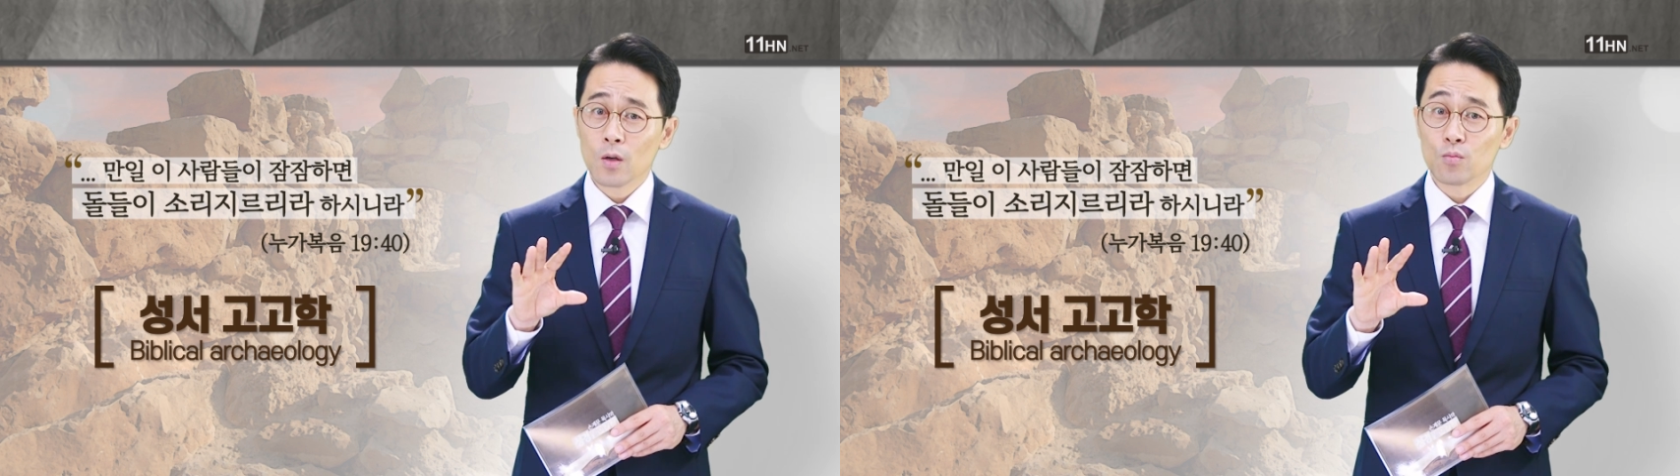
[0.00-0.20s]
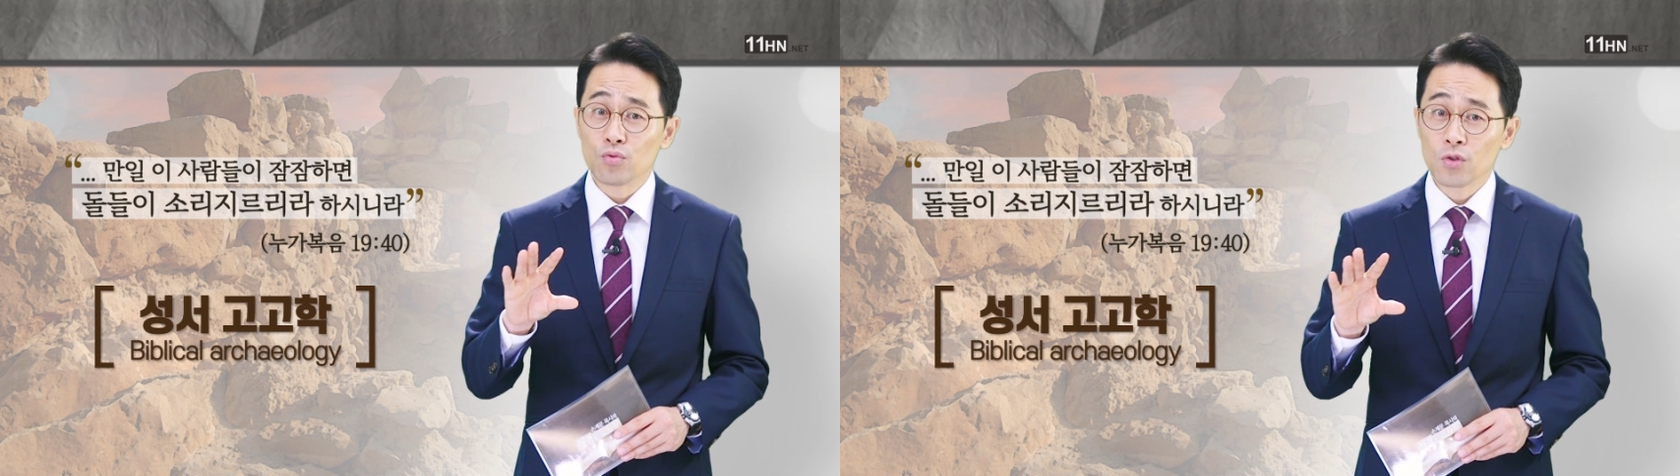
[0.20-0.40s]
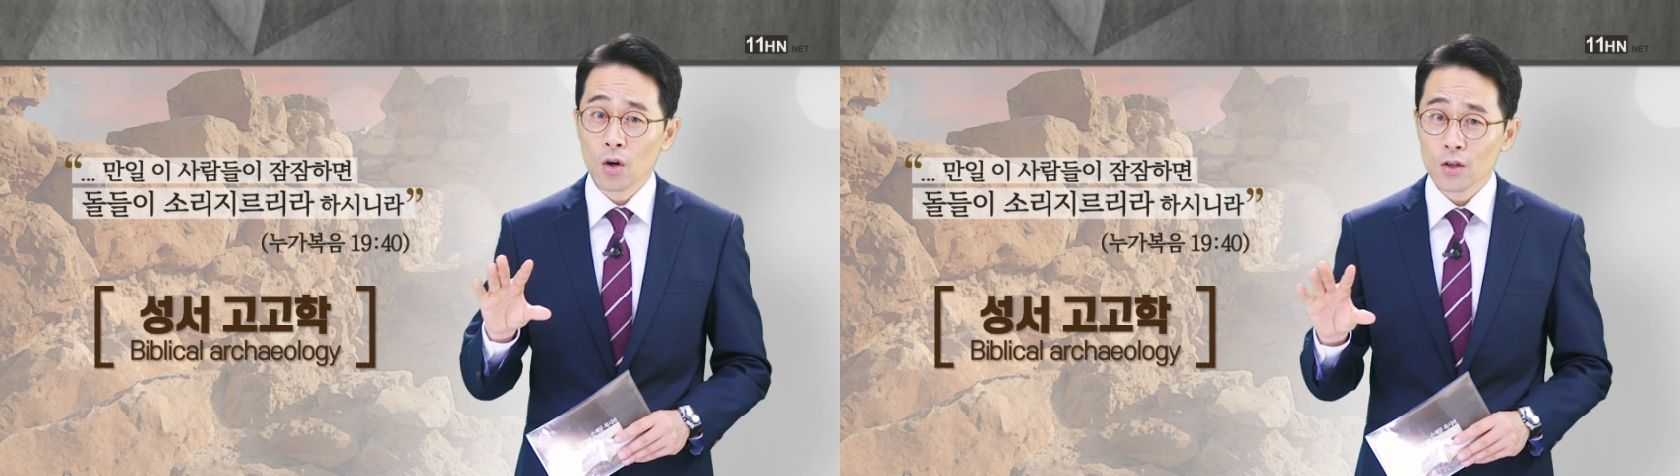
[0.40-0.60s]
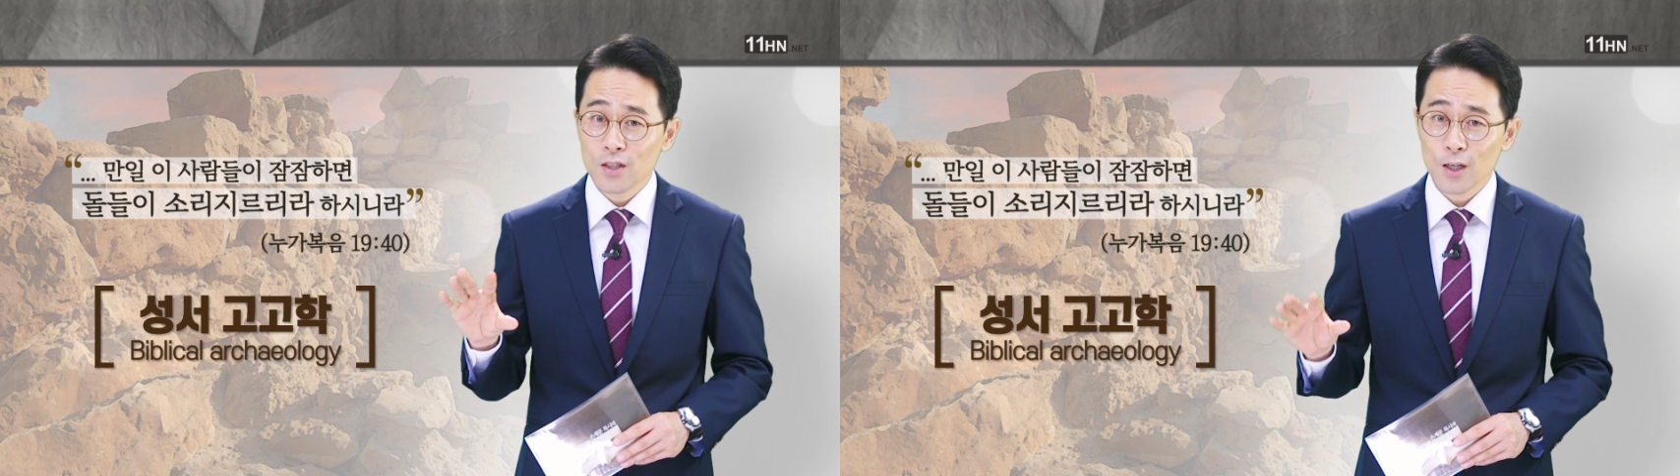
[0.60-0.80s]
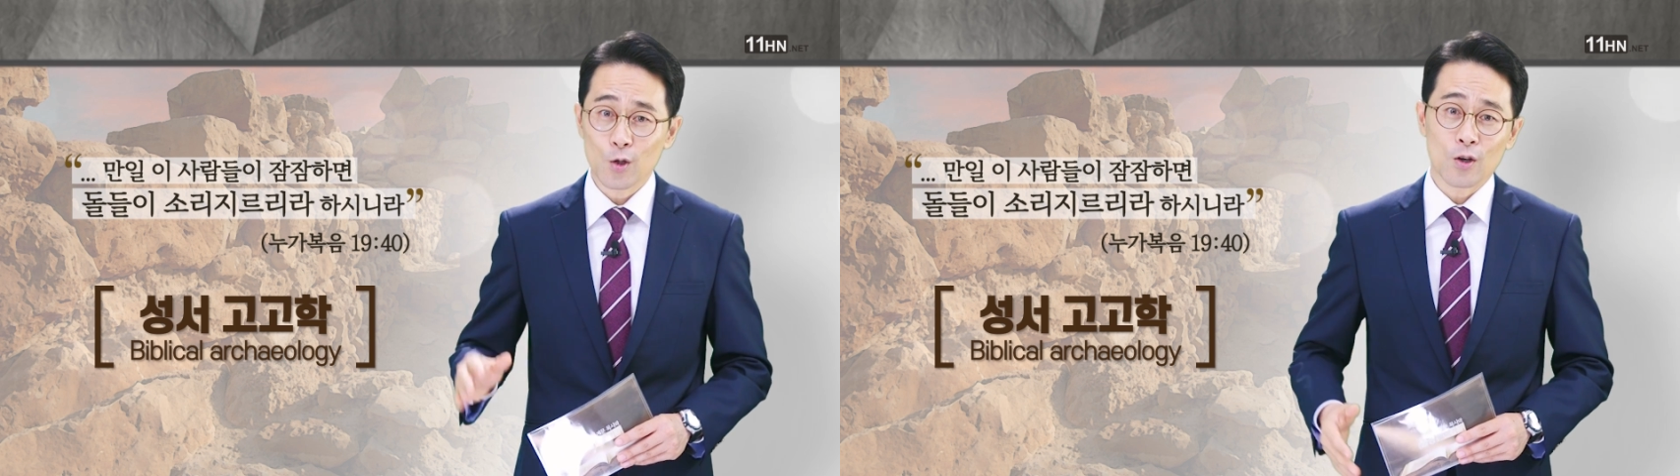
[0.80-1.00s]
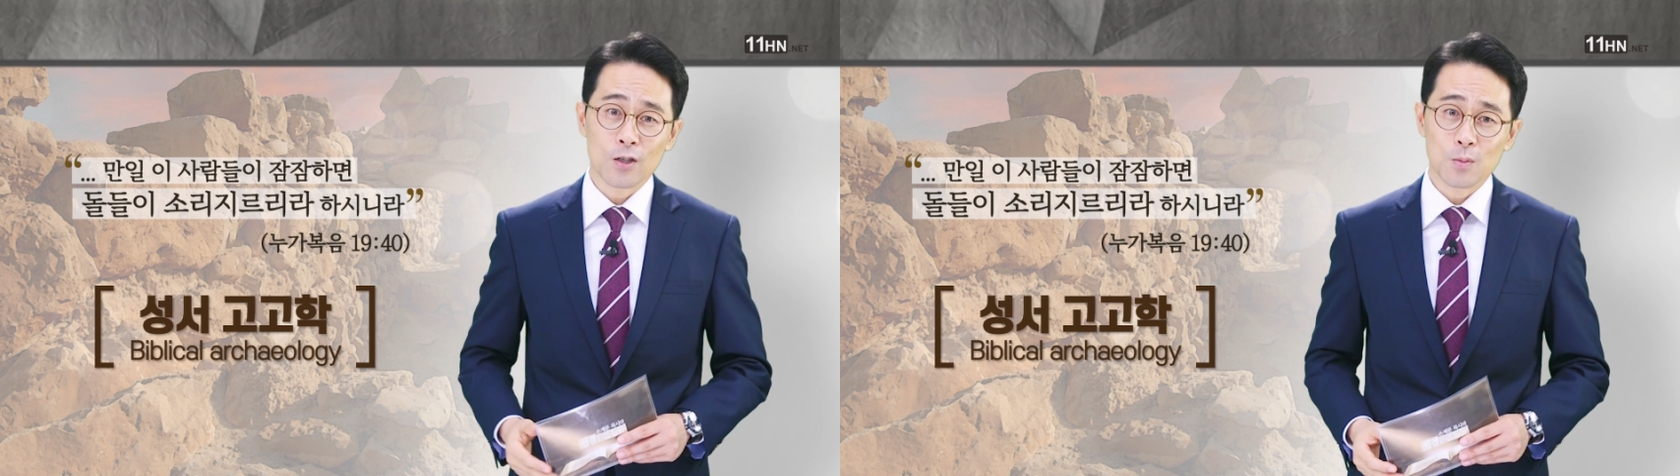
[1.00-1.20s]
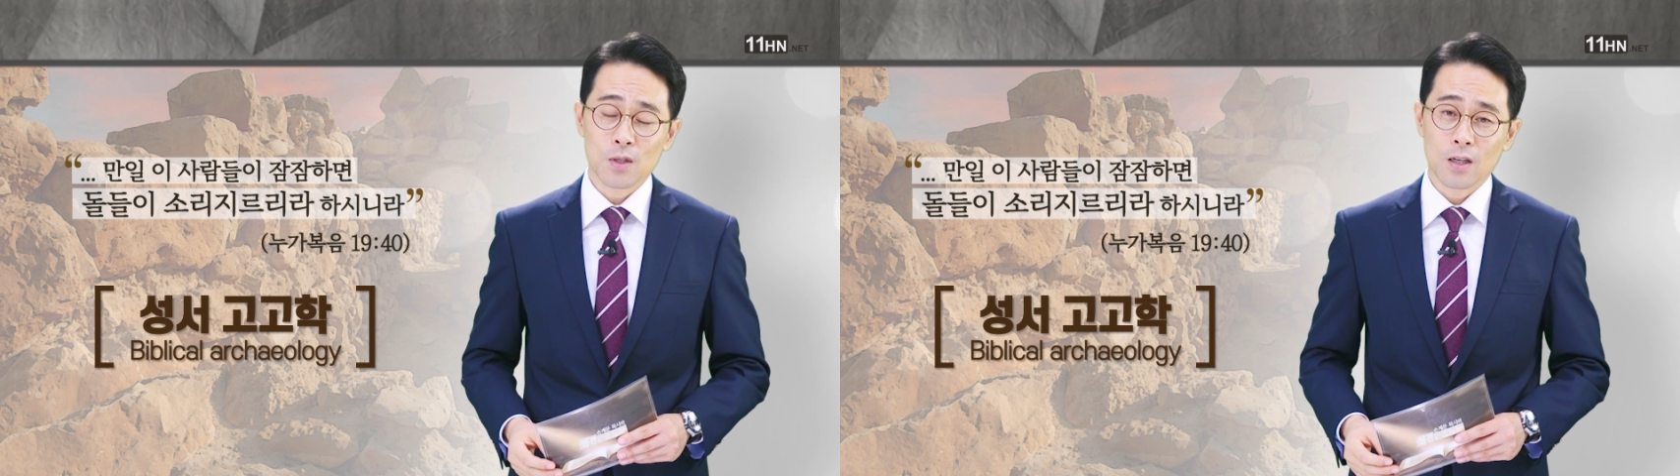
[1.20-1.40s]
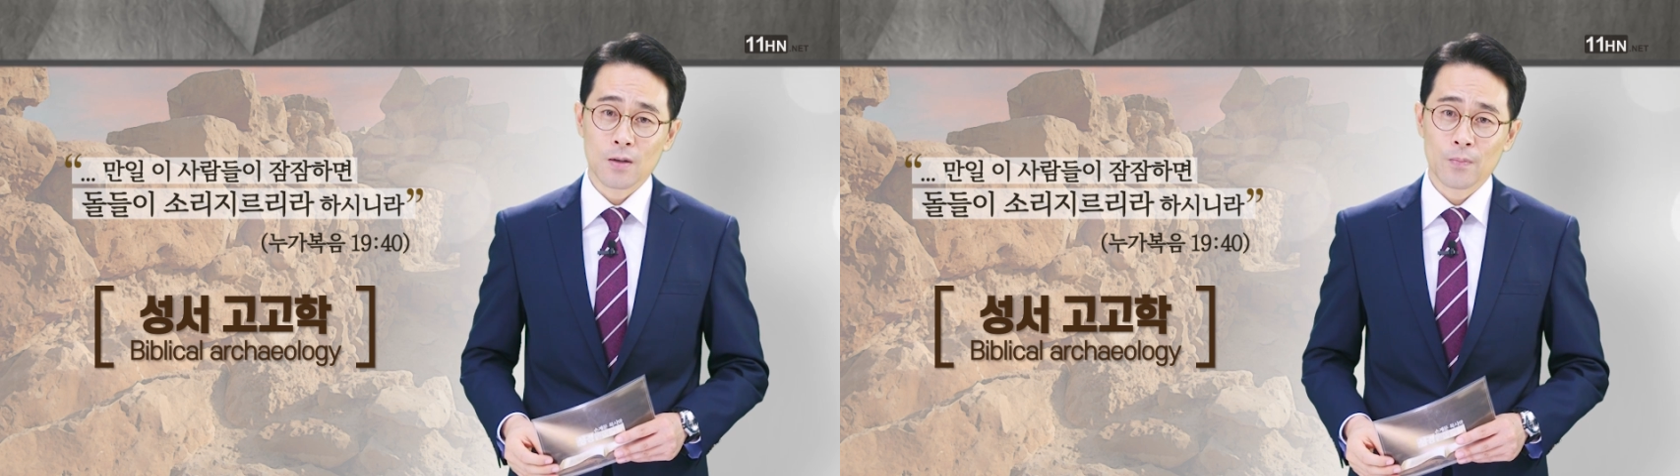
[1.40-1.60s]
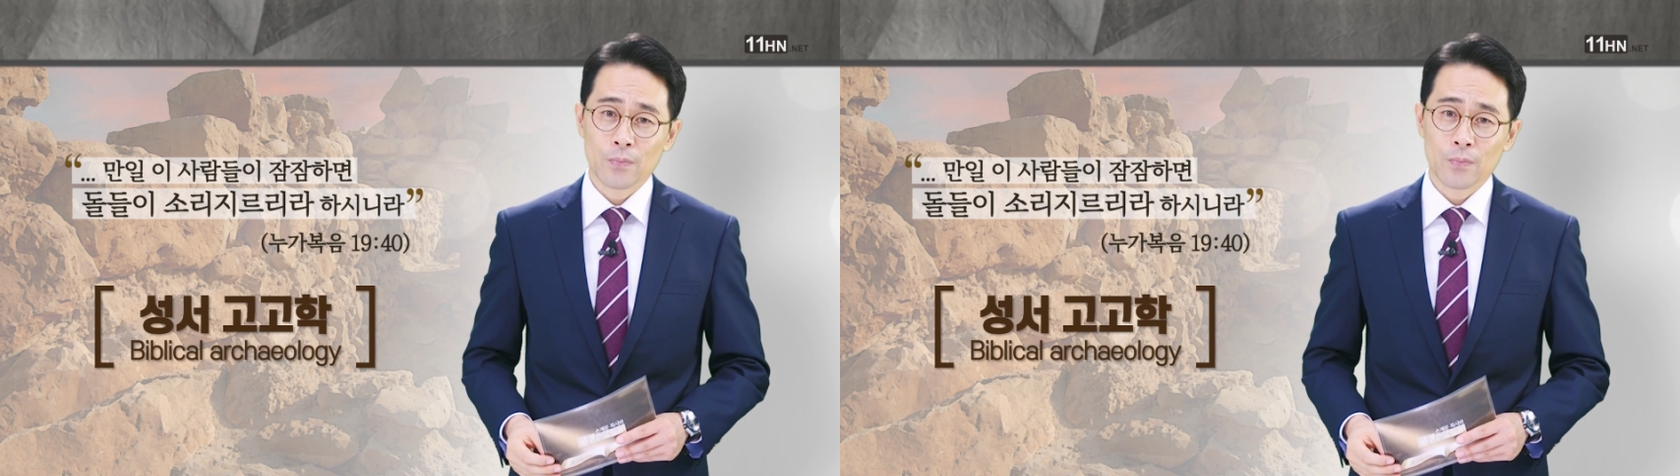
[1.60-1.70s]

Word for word: 무너지게 된 것입니다.